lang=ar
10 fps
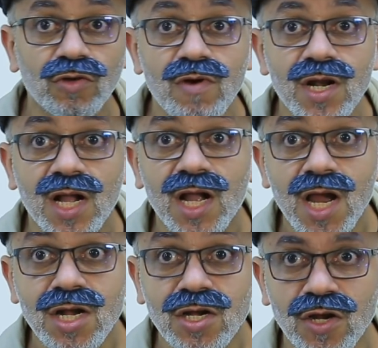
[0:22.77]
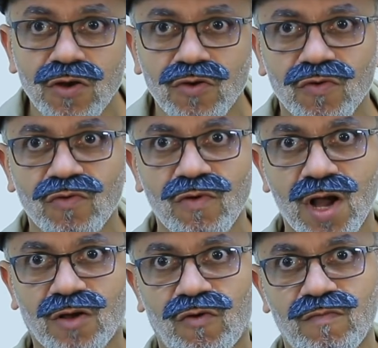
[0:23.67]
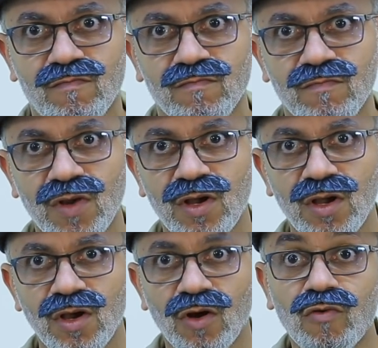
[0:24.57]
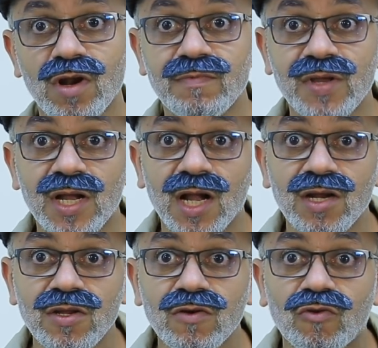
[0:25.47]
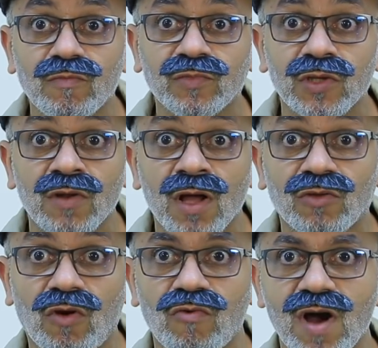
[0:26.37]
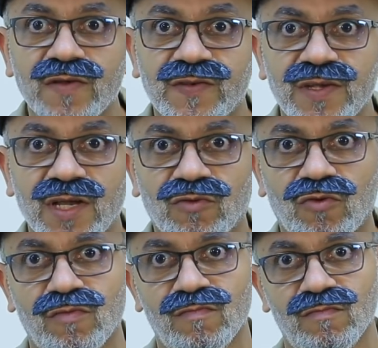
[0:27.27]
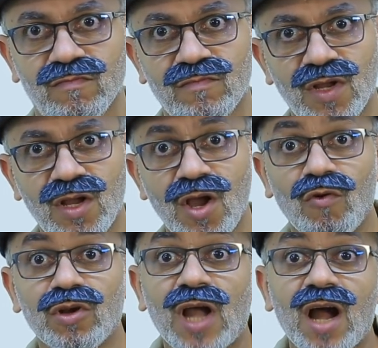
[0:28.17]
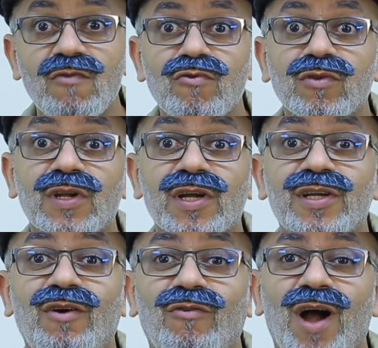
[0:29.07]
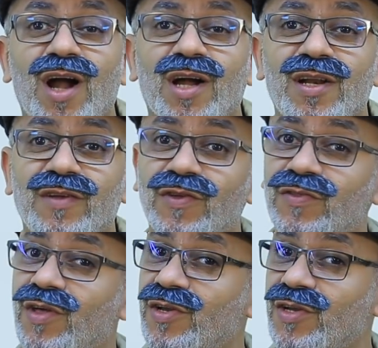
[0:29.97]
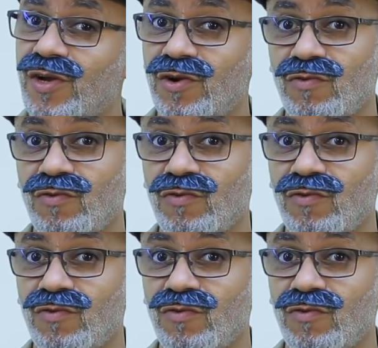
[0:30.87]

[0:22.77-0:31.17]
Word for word: والغل اللي جواكم هو اللي بيخليكم تنطحوا اسيادكم وتحاولوا ترجعوا عجله التاريخ